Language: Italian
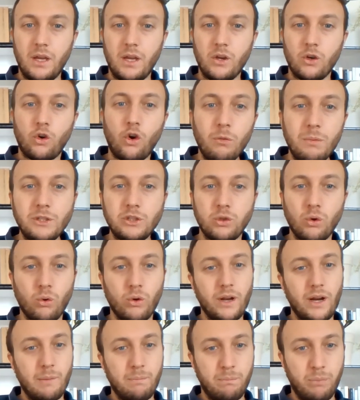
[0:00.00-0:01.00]
Come sono
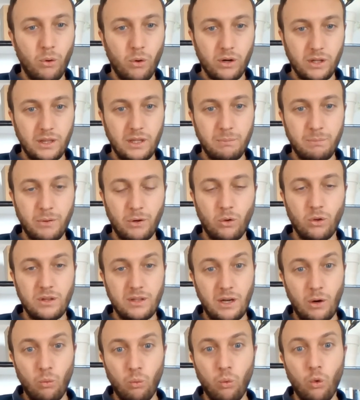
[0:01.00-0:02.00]
i rapporti però
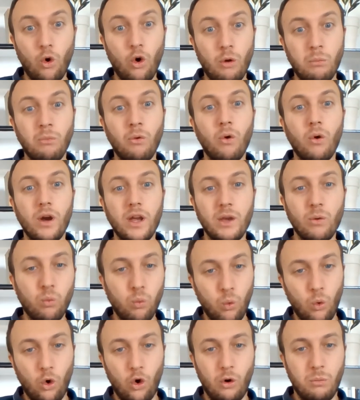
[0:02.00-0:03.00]
tra uomo e
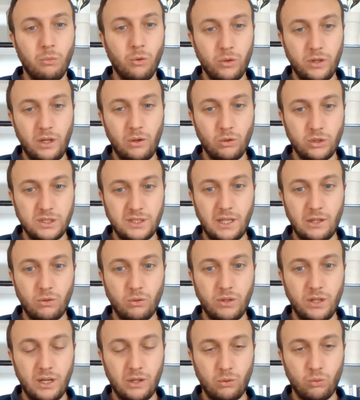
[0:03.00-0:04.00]
uomo nello stato
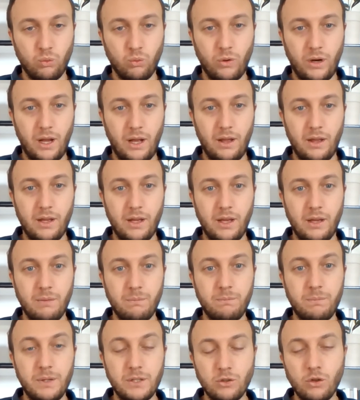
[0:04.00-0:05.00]
di natura? Eh,
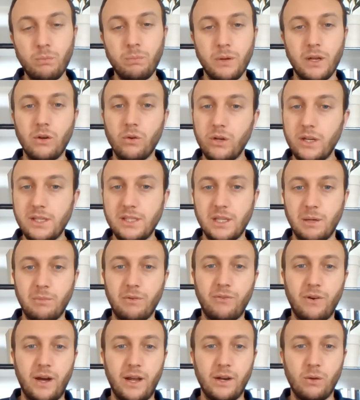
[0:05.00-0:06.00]
per scoprirlo iniziamo a
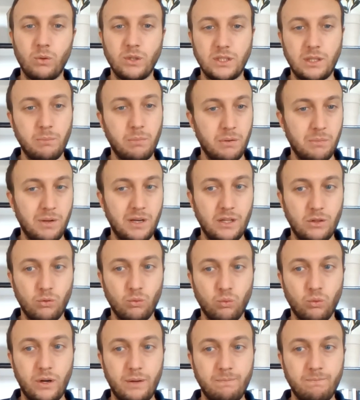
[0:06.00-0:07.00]
fare questa prima
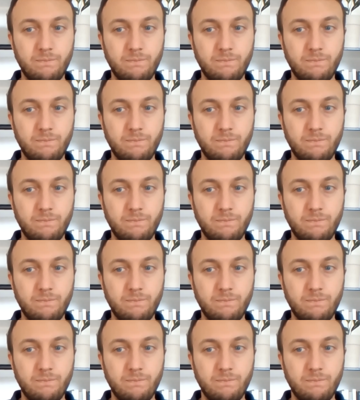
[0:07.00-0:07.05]
lettura.